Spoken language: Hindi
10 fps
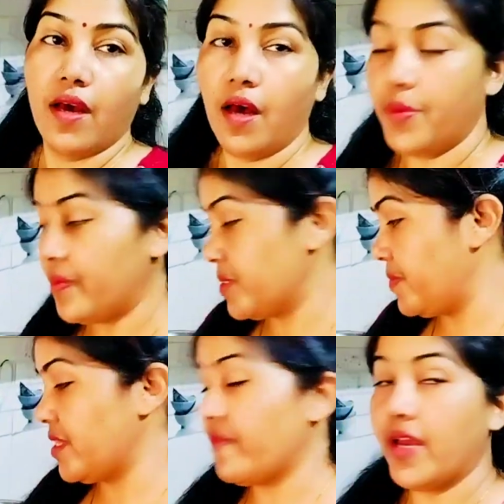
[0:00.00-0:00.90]
अभी बस
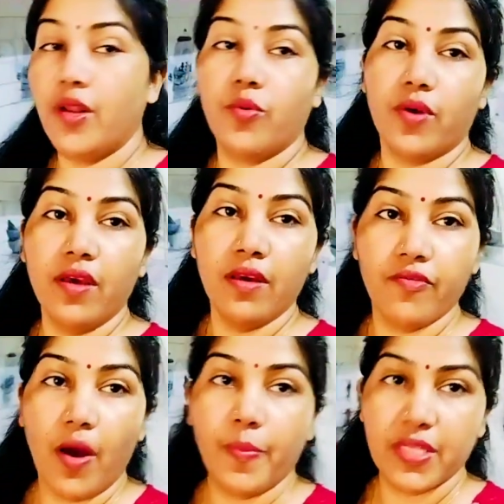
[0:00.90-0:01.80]
मैं दवाई लूँगी
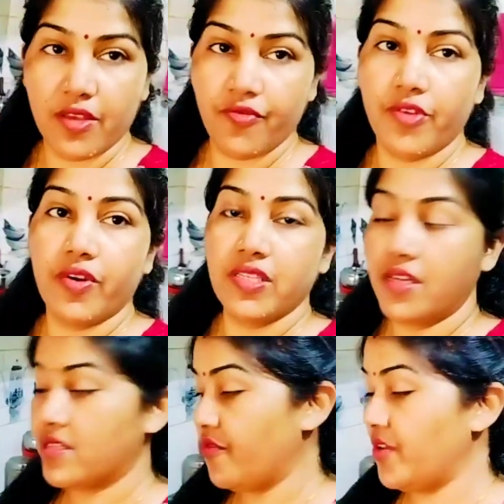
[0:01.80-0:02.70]
वापस से फीवर
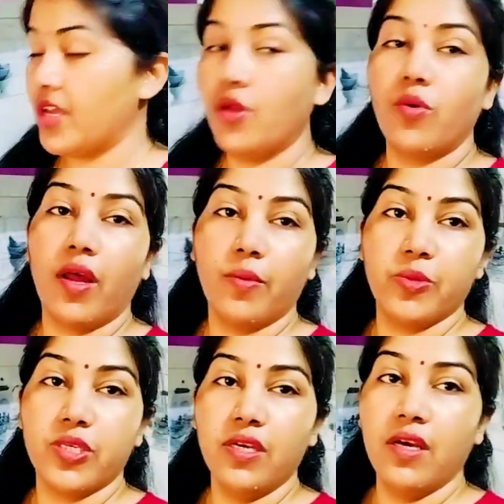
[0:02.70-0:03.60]
जैसा फील हो रहा है
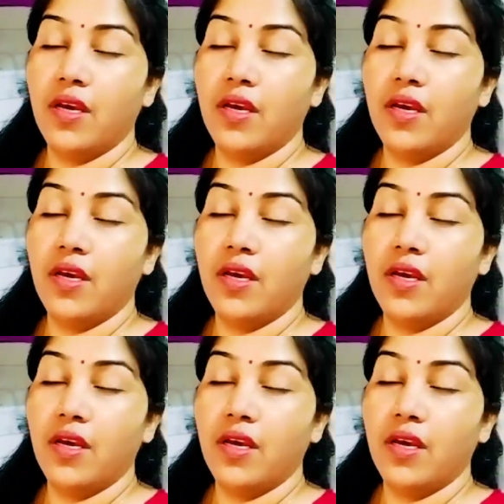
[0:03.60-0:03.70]
मुझे